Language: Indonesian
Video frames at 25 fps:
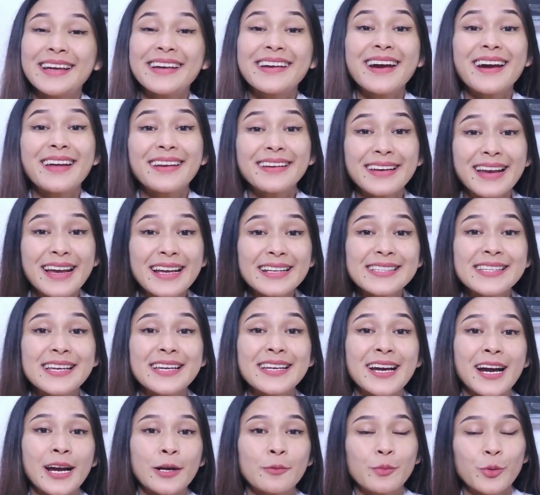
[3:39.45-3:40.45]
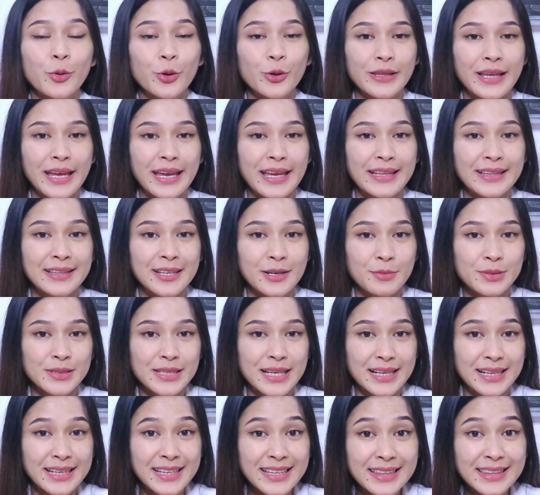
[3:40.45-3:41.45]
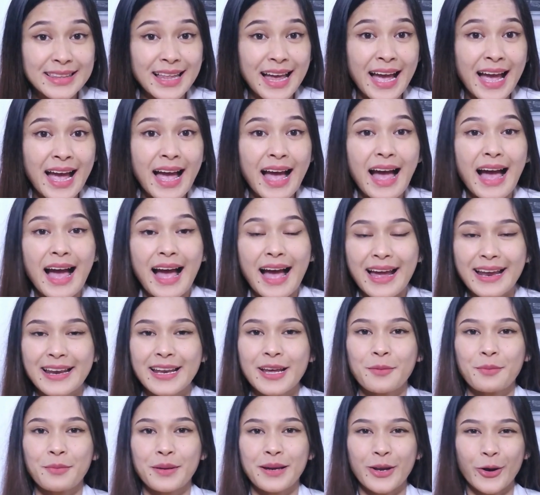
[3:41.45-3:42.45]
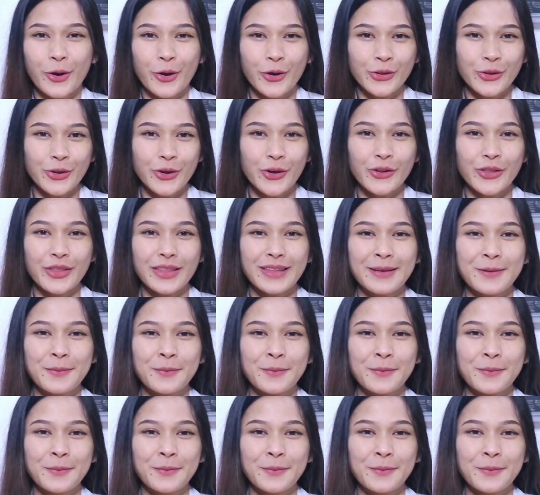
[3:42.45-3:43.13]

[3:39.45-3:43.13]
karena cadangan protein terbesar kita ada pada otot.